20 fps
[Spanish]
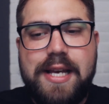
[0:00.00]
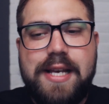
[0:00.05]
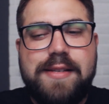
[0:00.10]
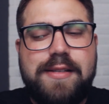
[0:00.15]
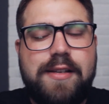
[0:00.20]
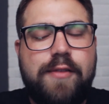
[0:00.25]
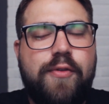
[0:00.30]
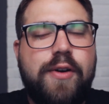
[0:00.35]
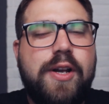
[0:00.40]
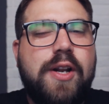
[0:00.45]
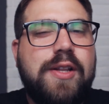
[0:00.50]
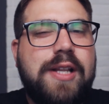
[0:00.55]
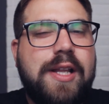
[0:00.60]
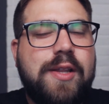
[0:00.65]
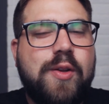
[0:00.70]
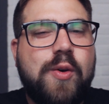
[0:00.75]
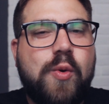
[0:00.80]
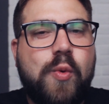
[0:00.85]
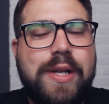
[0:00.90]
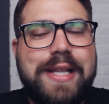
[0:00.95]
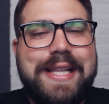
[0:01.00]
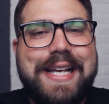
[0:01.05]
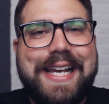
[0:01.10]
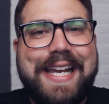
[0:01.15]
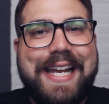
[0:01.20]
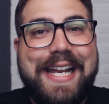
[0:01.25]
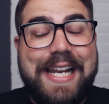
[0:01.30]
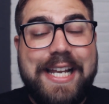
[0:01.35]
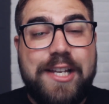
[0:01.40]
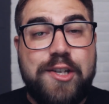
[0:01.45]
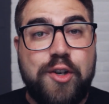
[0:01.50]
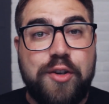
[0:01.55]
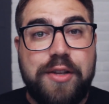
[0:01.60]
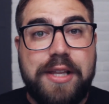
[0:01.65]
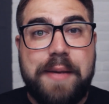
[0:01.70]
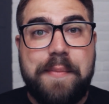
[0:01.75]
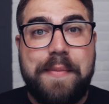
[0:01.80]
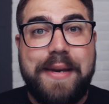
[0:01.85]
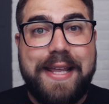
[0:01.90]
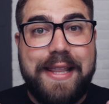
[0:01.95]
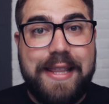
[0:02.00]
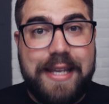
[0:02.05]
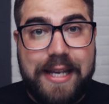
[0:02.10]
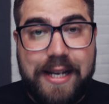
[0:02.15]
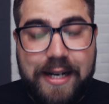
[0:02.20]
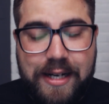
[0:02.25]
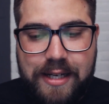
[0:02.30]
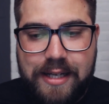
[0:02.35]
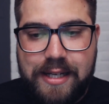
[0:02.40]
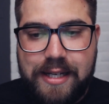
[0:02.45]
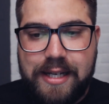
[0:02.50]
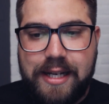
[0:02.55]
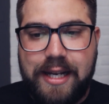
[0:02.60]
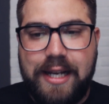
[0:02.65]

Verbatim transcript: se fueron dando cuenta que el hecho de medir,